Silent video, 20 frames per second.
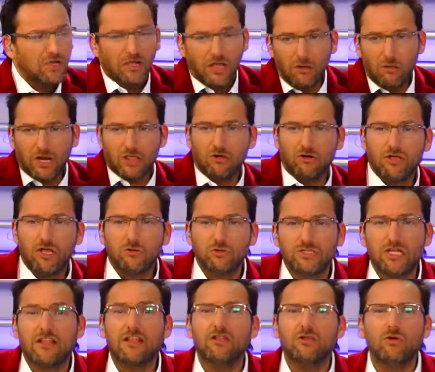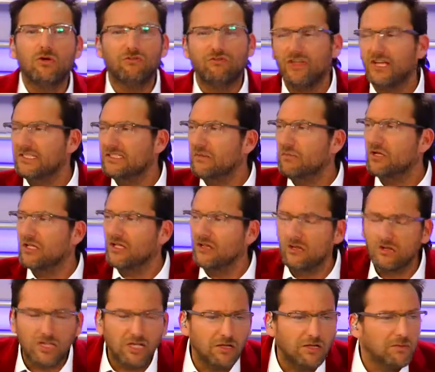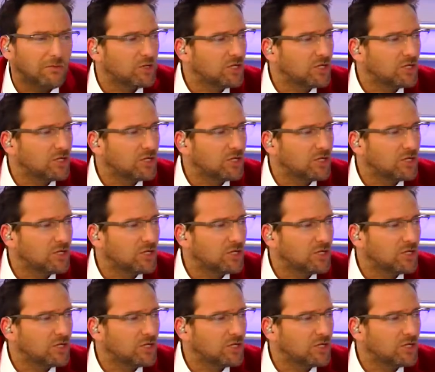Eduardo, voy a usar de tu confianza porque nos tenemos